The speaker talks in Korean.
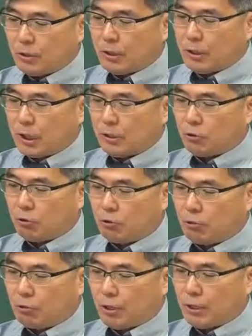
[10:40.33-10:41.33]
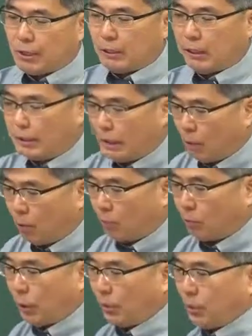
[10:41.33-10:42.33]
지락전류 계산할 때
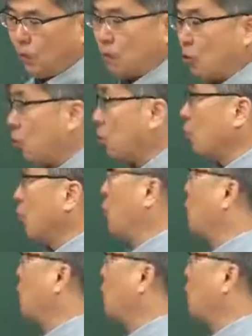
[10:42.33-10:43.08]
사용되는 정전